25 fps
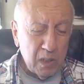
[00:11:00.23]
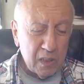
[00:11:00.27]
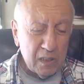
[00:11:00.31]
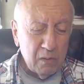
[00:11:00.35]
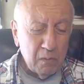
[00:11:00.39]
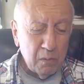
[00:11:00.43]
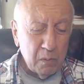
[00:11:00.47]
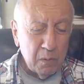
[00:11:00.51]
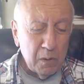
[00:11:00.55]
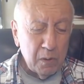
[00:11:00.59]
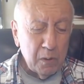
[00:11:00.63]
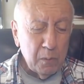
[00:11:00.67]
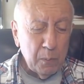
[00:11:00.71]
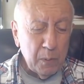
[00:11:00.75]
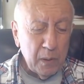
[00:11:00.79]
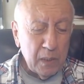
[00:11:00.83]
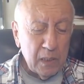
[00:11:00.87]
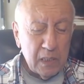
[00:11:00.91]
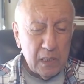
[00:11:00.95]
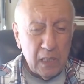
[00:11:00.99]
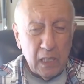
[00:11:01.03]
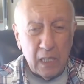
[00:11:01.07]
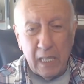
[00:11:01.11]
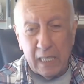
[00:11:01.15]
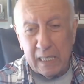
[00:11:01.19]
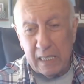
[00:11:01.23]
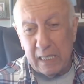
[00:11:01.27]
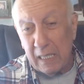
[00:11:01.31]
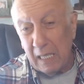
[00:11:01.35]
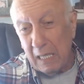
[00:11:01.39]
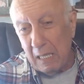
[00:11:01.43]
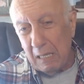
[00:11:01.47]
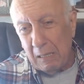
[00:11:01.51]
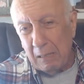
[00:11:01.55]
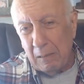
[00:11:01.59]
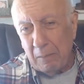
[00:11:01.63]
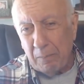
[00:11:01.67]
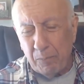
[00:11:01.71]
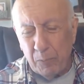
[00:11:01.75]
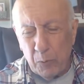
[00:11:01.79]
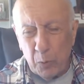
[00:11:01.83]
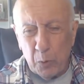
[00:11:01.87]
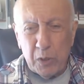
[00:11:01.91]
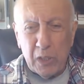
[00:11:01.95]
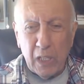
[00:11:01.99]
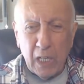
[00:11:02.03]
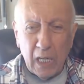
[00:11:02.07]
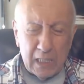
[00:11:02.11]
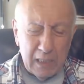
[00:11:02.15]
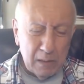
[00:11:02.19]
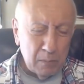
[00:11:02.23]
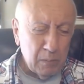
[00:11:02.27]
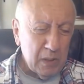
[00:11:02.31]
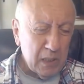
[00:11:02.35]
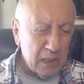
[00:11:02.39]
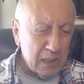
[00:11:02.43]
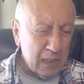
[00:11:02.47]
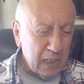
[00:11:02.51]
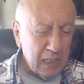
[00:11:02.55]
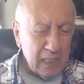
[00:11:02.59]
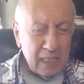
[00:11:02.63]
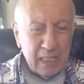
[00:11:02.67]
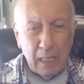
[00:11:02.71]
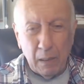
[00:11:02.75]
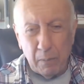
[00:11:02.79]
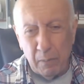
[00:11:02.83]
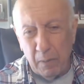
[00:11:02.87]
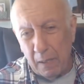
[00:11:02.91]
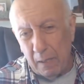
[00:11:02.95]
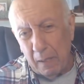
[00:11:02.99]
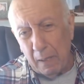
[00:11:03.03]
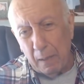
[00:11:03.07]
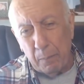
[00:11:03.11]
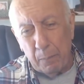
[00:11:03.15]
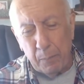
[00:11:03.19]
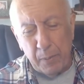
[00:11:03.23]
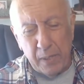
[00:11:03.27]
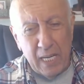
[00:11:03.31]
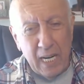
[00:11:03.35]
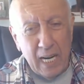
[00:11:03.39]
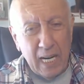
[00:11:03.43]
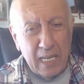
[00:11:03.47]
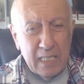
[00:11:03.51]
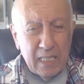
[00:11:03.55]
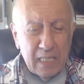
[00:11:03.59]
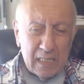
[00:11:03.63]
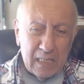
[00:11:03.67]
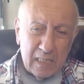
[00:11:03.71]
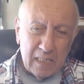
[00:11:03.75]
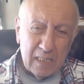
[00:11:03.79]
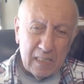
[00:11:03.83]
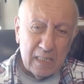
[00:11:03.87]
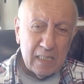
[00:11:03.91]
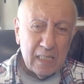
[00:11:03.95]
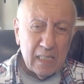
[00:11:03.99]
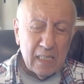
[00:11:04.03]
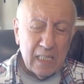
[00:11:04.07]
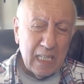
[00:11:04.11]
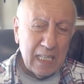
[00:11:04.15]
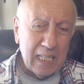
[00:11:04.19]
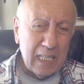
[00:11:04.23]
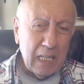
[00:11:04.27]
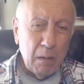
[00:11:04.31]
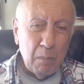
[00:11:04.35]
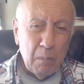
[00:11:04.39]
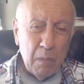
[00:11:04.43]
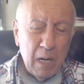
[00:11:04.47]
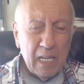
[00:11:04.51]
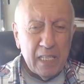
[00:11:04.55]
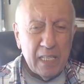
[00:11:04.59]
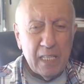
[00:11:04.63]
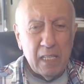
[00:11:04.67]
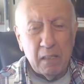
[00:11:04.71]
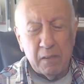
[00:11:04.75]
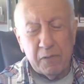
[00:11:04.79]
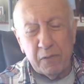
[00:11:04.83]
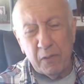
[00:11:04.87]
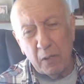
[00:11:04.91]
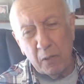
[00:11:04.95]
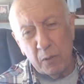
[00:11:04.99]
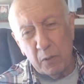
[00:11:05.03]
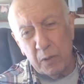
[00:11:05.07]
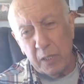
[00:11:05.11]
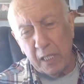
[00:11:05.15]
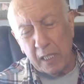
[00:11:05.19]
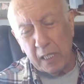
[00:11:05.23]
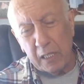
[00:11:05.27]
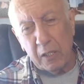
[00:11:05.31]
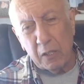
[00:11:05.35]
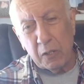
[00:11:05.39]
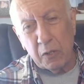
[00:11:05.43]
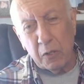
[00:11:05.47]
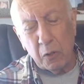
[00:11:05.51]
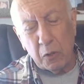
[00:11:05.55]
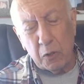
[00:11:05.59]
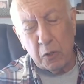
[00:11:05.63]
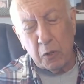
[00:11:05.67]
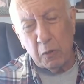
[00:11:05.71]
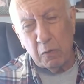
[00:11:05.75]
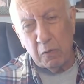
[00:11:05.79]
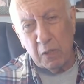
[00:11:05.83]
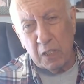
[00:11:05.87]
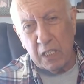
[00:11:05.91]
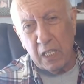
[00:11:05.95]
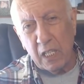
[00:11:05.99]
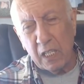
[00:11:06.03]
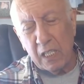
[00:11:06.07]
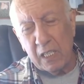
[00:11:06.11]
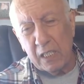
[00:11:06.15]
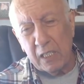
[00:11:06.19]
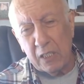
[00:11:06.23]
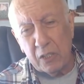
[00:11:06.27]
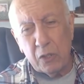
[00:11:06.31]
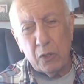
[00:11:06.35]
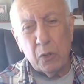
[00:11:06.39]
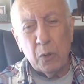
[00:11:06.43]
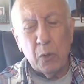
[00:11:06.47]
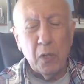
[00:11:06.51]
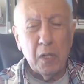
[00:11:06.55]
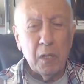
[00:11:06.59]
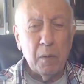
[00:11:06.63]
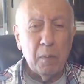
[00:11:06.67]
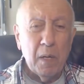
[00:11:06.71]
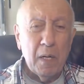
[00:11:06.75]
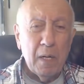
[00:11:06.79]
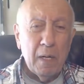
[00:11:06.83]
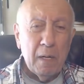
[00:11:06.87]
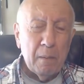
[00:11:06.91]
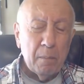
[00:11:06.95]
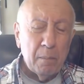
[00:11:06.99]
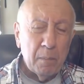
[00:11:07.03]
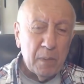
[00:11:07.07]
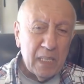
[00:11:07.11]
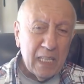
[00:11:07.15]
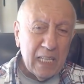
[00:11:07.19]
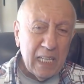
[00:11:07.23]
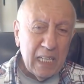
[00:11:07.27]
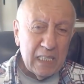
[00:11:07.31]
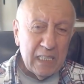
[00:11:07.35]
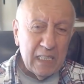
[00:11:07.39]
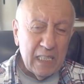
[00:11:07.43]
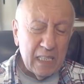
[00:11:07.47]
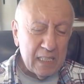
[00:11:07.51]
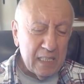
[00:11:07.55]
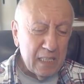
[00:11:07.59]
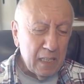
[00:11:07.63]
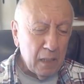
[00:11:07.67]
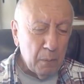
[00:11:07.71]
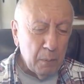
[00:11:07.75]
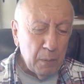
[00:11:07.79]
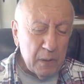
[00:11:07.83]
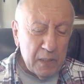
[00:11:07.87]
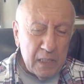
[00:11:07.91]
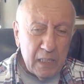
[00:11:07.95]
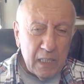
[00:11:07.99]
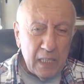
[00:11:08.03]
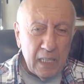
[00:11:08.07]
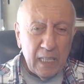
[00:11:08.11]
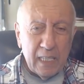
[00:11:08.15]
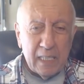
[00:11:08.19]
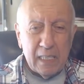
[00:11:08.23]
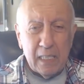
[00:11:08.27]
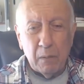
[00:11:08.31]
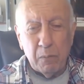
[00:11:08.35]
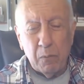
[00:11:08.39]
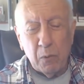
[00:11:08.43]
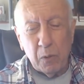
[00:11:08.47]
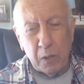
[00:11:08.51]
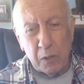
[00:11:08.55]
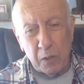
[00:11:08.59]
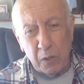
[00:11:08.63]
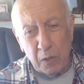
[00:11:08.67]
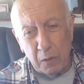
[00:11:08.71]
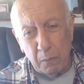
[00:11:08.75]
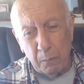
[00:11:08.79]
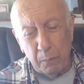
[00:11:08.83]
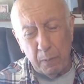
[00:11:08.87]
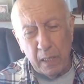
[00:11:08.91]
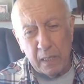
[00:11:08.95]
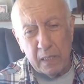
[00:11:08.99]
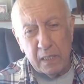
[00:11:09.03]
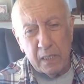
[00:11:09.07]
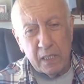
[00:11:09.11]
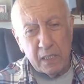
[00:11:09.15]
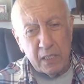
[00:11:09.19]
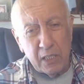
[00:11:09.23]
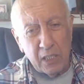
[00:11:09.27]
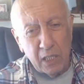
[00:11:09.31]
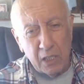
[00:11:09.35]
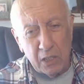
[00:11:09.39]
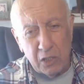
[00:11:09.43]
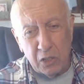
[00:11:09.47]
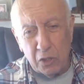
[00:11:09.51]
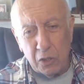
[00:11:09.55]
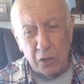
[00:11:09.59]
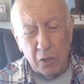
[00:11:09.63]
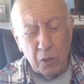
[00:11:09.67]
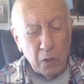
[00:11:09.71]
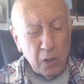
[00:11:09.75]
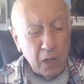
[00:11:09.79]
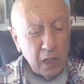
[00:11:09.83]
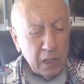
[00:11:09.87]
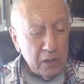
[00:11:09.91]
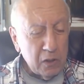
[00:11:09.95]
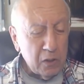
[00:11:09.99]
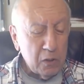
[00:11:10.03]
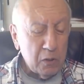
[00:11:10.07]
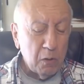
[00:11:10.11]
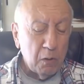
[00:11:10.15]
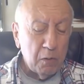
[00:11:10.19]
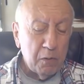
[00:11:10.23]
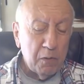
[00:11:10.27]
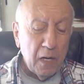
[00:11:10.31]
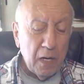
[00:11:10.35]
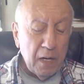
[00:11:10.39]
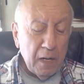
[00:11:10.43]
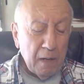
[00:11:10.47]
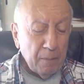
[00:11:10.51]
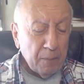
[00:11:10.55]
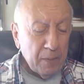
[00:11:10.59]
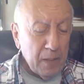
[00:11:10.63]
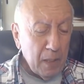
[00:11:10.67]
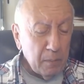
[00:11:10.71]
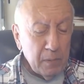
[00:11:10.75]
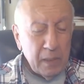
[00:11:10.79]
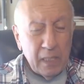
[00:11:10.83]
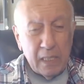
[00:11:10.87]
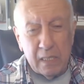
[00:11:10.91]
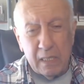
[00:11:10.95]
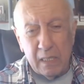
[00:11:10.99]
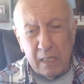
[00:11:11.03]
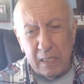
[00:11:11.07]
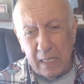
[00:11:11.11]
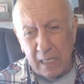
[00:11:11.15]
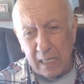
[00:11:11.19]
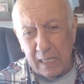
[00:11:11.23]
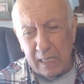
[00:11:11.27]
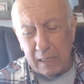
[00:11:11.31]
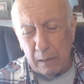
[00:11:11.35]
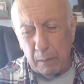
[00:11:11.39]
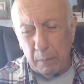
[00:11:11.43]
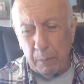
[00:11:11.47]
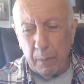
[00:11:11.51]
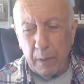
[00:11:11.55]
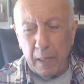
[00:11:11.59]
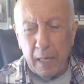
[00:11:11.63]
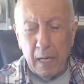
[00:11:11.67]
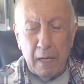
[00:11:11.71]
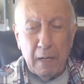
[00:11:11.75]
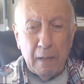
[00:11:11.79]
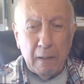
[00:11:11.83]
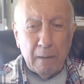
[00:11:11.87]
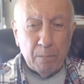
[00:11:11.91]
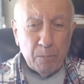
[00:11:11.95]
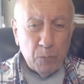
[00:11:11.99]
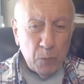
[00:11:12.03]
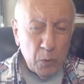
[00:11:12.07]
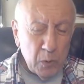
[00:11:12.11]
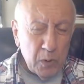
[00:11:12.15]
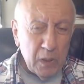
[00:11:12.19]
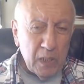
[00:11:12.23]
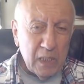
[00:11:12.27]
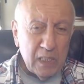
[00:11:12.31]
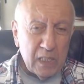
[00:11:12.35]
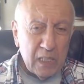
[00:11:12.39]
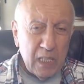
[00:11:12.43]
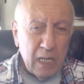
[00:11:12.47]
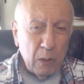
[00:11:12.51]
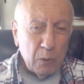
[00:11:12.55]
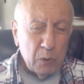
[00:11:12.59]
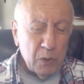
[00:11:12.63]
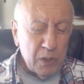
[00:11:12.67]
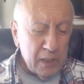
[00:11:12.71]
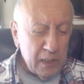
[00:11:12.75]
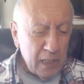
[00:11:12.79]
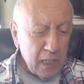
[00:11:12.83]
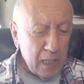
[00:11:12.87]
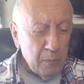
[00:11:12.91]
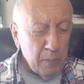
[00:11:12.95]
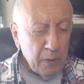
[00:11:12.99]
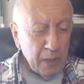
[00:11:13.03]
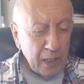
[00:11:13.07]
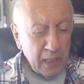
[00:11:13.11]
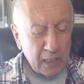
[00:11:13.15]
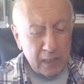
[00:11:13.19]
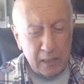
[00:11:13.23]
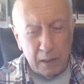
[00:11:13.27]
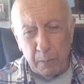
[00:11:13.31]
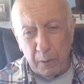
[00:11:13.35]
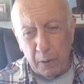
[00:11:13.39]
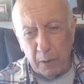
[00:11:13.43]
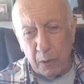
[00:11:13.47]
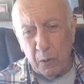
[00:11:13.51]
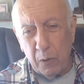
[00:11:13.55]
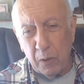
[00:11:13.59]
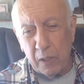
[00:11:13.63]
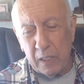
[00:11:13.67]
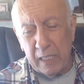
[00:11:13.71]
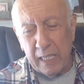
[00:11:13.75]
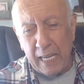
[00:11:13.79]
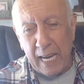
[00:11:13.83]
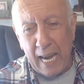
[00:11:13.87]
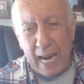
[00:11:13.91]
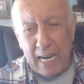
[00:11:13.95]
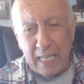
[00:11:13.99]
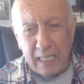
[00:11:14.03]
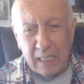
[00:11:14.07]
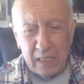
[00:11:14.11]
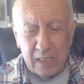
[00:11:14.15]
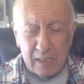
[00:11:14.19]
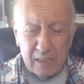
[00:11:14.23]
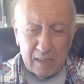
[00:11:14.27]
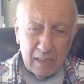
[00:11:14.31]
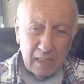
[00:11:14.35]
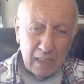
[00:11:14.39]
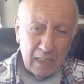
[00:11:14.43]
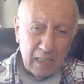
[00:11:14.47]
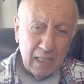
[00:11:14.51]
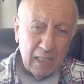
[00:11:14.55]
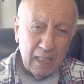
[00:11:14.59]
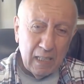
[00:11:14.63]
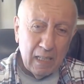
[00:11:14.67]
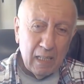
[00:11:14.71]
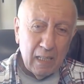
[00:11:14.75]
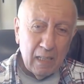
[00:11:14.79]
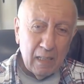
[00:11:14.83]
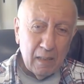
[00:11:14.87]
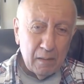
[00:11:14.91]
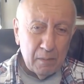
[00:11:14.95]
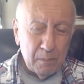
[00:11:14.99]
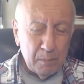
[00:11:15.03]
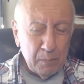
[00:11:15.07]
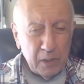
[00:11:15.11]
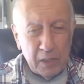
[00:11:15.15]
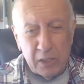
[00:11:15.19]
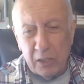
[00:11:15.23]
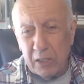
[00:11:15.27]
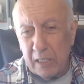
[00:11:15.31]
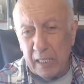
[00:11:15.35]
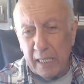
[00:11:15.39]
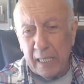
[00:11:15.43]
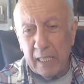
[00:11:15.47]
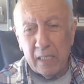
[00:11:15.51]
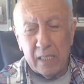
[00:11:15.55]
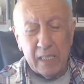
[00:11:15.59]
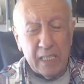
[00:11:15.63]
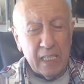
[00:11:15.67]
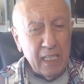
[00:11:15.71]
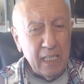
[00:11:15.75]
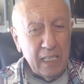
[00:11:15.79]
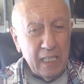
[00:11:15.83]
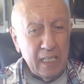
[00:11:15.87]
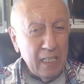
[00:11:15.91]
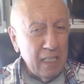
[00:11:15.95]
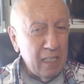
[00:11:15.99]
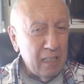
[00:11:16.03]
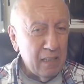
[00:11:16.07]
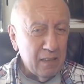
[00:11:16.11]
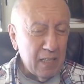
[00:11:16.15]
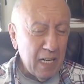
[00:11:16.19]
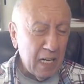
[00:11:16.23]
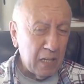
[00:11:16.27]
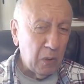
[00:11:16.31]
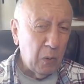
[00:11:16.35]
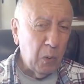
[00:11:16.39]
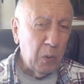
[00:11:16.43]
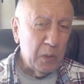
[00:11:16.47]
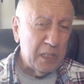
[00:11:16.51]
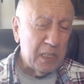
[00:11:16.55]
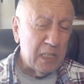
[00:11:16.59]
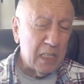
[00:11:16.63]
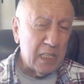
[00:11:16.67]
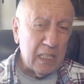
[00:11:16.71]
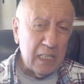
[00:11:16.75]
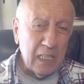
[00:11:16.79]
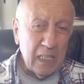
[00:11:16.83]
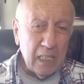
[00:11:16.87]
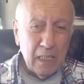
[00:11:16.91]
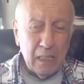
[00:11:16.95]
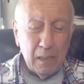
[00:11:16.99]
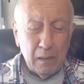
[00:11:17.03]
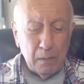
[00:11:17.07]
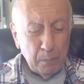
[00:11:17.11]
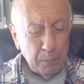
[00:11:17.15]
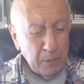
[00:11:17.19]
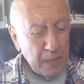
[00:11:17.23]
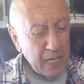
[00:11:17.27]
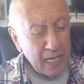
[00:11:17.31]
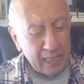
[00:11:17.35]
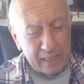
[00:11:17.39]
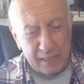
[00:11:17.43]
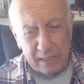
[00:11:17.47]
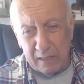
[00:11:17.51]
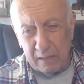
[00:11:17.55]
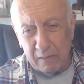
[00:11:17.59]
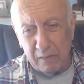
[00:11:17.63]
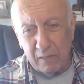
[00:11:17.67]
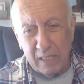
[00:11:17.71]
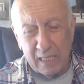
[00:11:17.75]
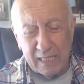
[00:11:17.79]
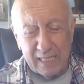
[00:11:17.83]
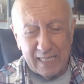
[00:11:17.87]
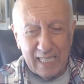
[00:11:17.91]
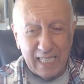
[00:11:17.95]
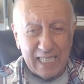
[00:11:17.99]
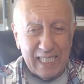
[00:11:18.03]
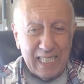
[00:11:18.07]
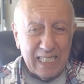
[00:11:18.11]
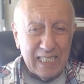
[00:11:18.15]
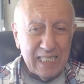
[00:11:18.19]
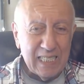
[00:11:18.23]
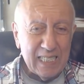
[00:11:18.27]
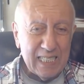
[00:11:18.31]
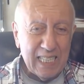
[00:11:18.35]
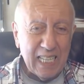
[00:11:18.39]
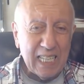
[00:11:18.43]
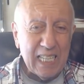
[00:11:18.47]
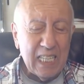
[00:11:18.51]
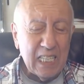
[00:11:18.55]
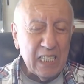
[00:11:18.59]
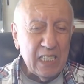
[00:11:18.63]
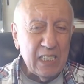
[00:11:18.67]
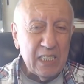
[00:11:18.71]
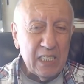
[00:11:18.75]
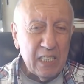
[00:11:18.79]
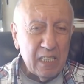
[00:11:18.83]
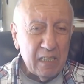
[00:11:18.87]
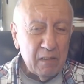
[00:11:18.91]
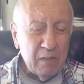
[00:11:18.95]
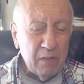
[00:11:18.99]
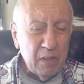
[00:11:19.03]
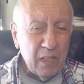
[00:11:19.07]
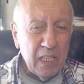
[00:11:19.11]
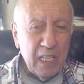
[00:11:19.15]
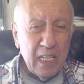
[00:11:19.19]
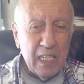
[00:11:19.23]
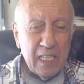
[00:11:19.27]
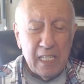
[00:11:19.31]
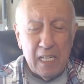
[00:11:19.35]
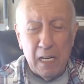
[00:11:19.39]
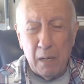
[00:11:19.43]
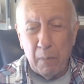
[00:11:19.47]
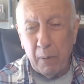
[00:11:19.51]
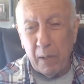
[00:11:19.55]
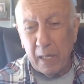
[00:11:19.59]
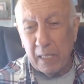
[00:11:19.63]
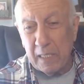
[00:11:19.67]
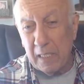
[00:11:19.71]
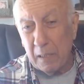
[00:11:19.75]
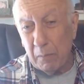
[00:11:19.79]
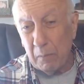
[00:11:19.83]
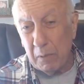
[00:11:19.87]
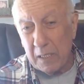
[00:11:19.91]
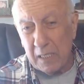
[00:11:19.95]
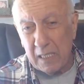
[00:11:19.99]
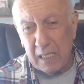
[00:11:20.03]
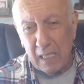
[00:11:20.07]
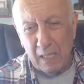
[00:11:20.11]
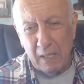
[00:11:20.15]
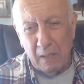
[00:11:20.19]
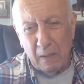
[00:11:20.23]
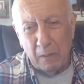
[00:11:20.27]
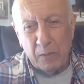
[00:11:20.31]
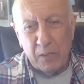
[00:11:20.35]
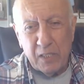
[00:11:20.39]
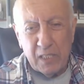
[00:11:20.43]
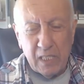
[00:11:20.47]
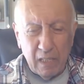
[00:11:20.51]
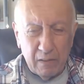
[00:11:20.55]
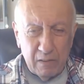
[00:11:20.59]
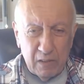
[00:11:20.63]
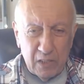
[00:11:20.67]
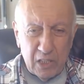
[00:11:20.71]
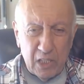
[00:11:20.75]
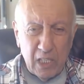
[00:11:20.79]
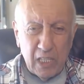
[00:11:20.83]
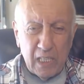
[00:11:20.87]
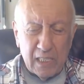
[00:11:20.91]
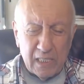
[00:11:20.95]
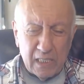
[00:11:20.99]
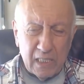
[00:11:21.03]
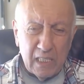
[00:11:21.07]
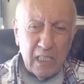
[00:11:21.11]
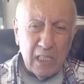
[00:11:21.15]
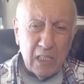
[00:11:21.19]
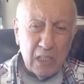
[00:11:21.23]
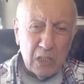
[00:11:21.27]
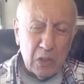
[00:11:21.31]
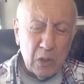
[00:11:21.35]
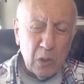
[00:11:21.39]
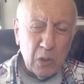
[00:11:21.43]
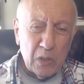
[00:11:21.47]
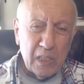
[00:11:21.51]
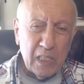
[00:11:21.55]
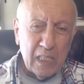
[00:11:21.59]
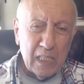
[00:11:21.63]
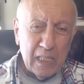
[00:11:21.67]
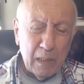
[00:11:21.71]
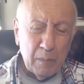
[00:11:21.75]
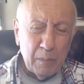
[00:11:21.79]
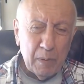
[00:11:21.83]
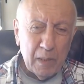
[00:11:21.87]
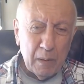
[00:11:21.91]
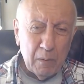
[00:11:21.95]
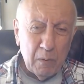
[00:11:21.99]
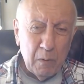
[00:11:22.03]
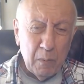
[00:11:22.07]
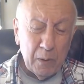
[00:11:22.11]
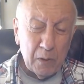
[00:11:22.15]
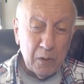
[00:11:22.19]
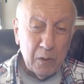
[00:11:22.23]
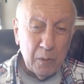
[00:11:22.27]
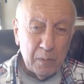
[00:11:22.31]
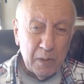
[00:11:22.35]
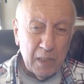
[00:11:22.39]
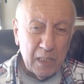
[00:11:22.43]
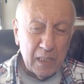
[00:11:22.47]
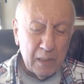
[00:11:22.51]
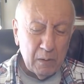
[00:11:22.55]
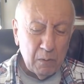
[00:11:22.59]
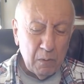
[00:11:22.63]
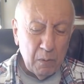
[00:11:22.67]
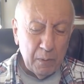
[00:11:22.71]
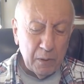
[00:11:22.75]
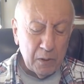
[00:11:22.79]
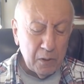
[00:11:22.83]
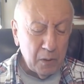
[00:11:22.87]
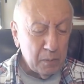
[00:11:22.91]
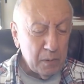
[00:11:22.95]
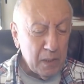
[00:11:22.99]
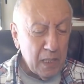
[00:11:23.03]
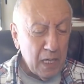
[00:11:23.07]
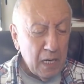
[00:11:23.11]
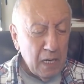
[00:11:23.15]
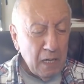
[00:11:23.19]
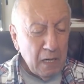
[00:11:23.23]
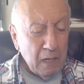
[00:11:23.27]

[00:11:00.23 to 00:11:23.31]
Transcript: будет переселять ну, скажем, так сказать, там, пьяниц, наркоманов, людей, которые только что вышли из тюрем, многодетных матерей, там, у которых пять детей от четырех отцов, там, и т.д. и т.п. Ну, и сразу же за ними, конечно, приходит гангс, э, перестрелки, наркотики, пьянство, закры закрытие дверей, необходимость ставить железные решетки, там, и тому подобное, и тому подобное.